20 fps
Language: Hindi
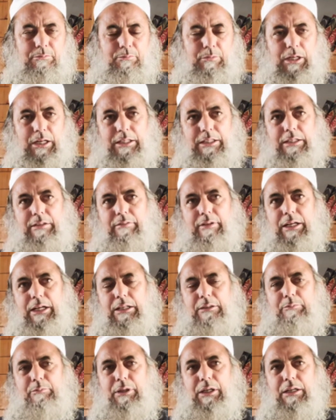बाद
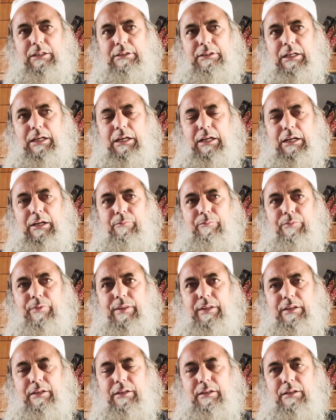रिवायत में आता है
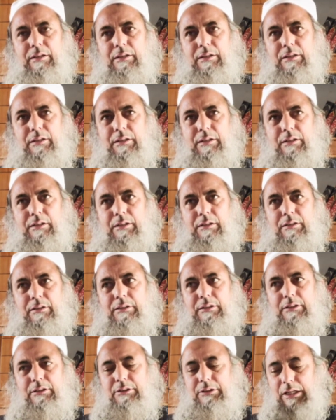
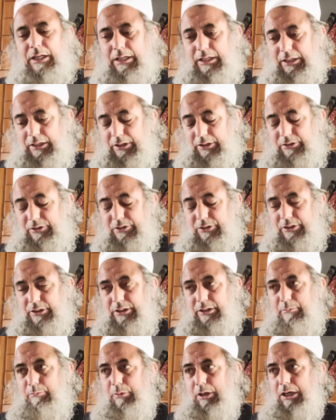कि शायद इसी
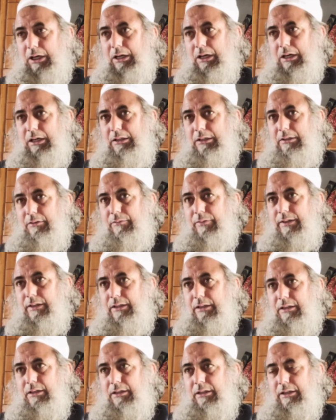के बाद
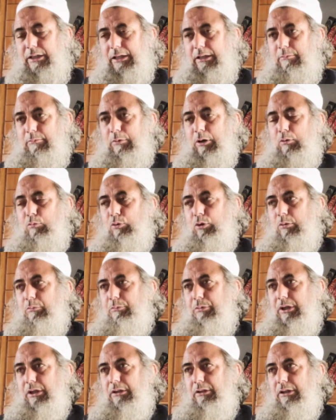
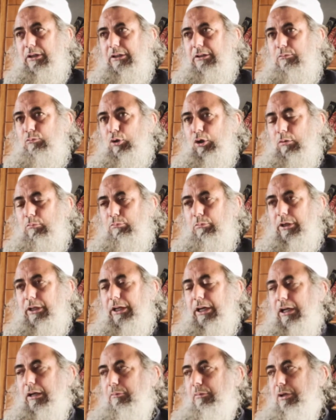इमामबिया हज़रत मोहम्मद
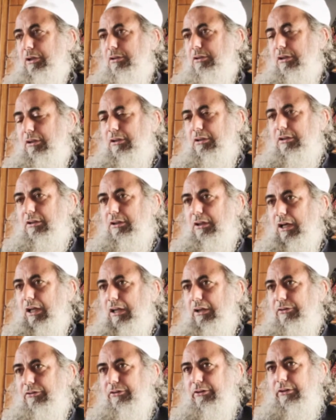अरबी सल्ला
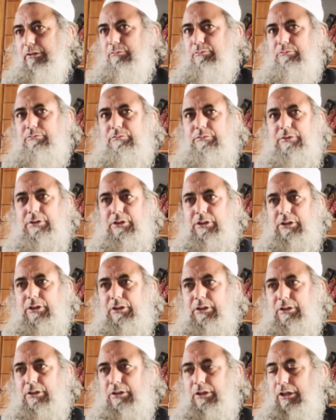अलैहि
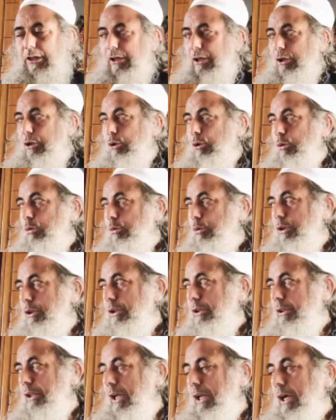इन लोगों
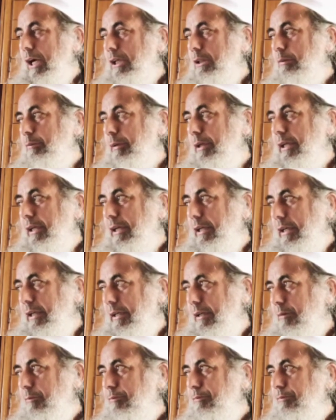की तलाश में निकले